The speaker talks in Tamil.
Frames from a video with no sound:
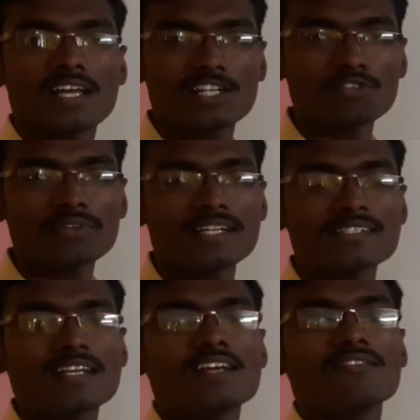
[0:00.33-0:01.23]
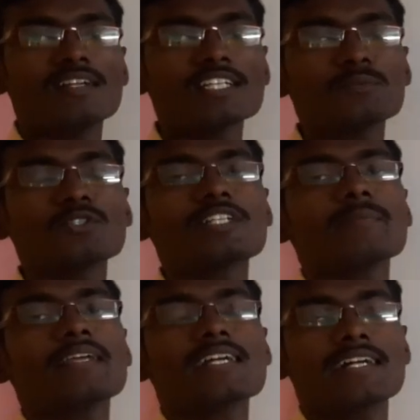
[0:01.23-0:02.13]
ஹலோ ஃப்ரெண்ட்ஸ் வெல்கம் டு
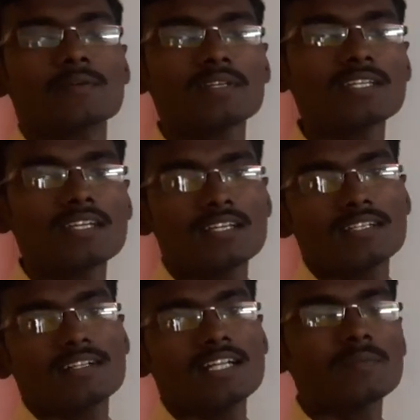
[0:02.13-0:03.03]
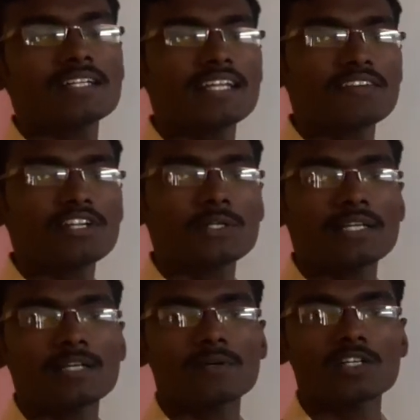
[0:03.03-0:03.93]
ட்ரீம் பிக் அகாடமி நம்ம இன்றைக்கி வீடியோவில்
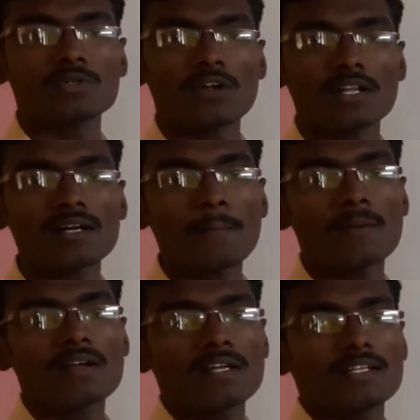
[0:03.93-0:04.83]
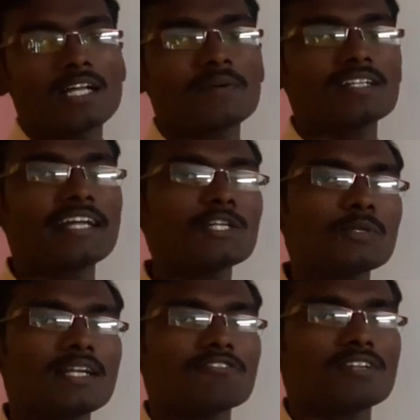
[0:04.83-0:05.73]
என்ன பார்க்க போகிறோன்னா நம்ம டே டு
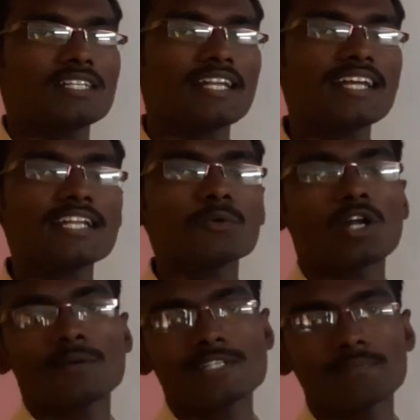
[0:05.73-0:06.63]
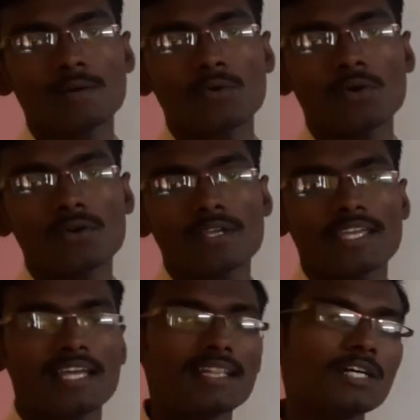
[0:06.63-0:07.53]
டே லைஃப்பில் டெய்லி ஒரு ஆப்ஜெக்ட் பார்ப்போம்
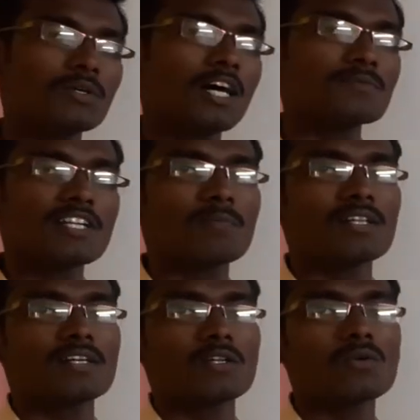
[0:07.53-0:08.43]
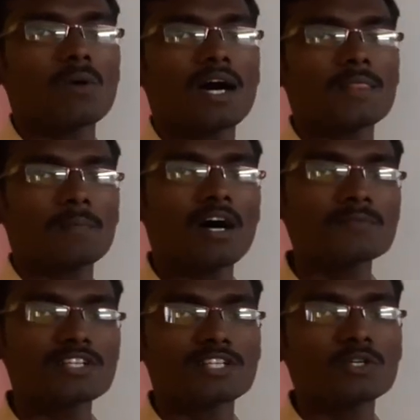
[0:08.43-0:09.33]
எந்த ஒரு ஆப்ஜெக்டை பார்த்தாலும் அந்த
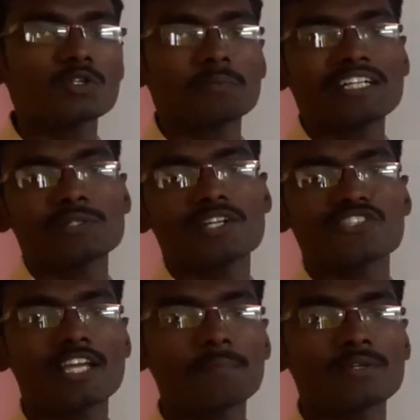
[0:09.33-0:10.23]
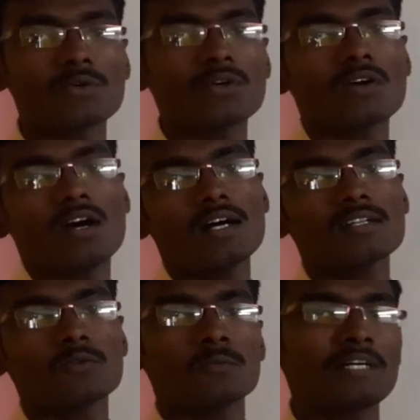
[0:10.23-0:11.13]
ஆப்ஜெக்ட்டுக்கு ஒரு பர்டிகுலர் ஷேப் இருக்கும்
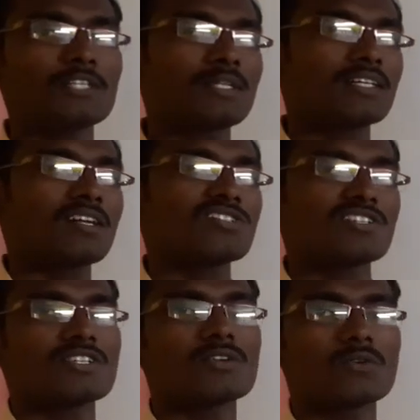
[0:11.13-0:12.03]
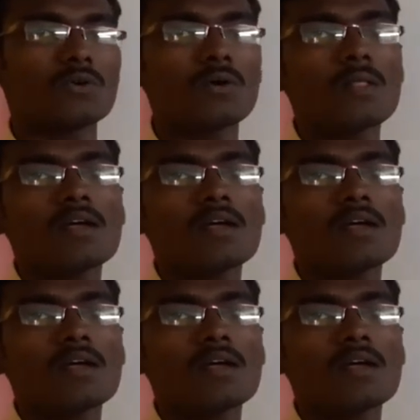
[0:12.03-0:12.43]
ஆர் பர்டிகுலர் கிராஸ் செக்ஷன் இருக்கும்